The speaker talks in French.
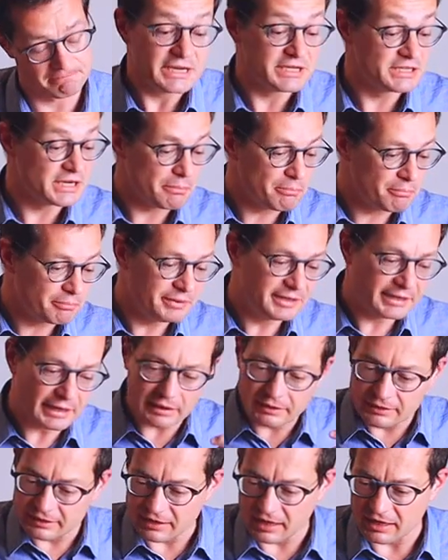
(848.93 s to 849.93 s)
J'aime
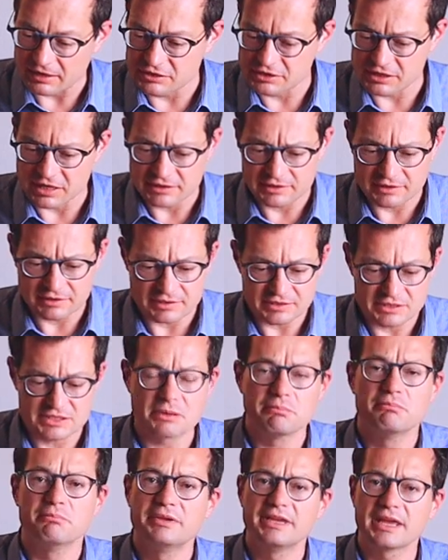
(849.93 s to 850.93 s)
bien les gadgets,
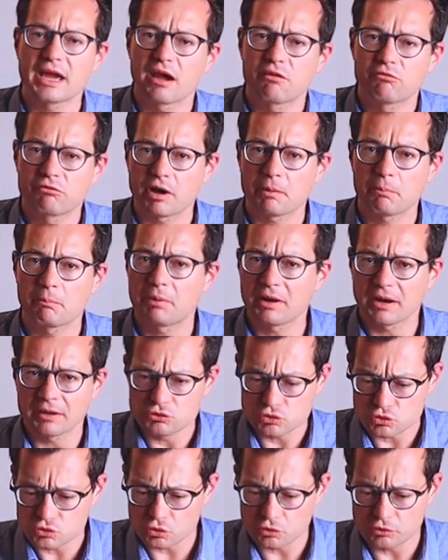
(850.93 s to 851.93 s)
j'aime bien avoir plein
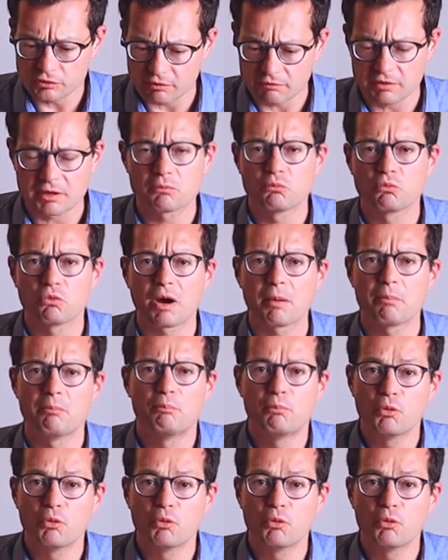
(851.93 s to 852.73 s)
de choses avec moi